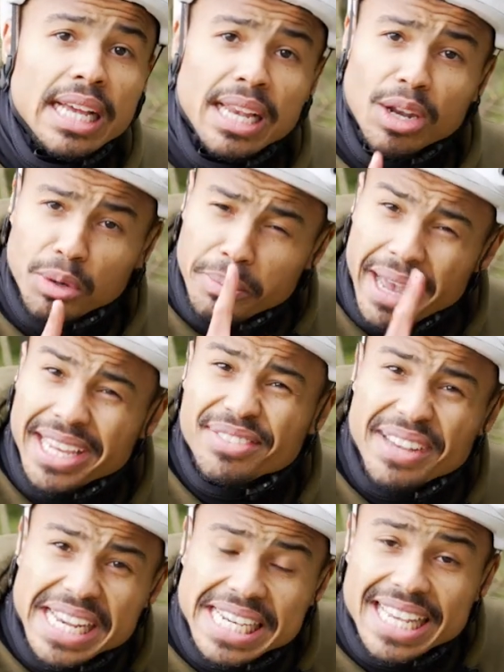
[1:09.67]
Laut meinen
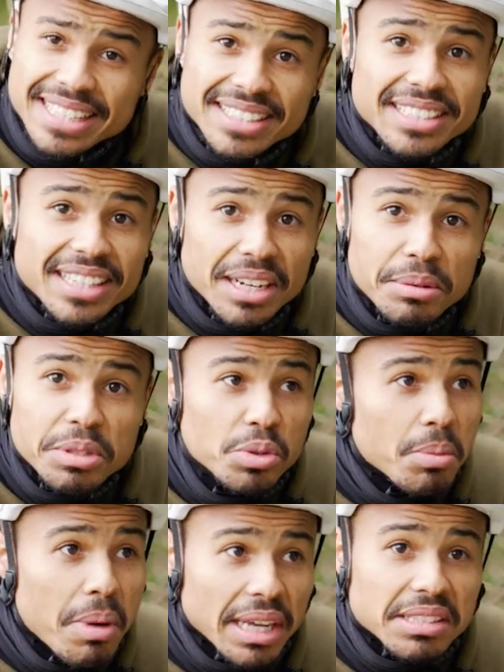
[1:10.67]
Quellen lassen sich da nämlich
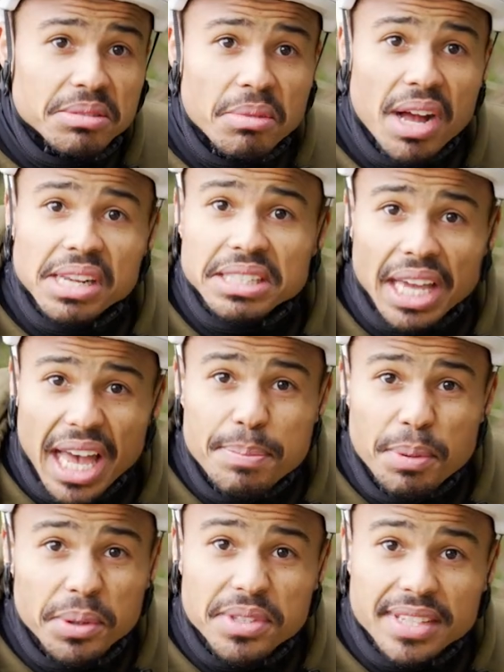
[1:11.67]
nur maximal
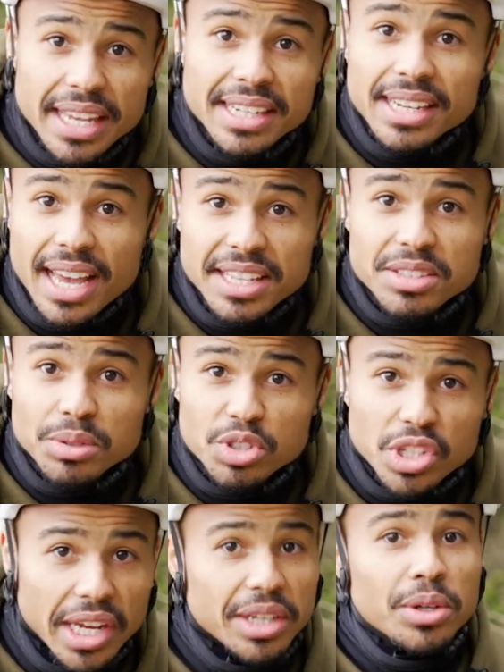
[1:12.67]
3%
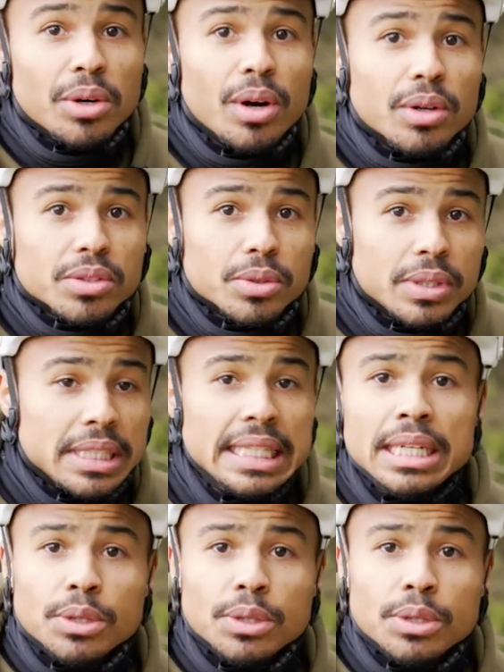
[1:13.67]
Leistungssteigerung rausholen.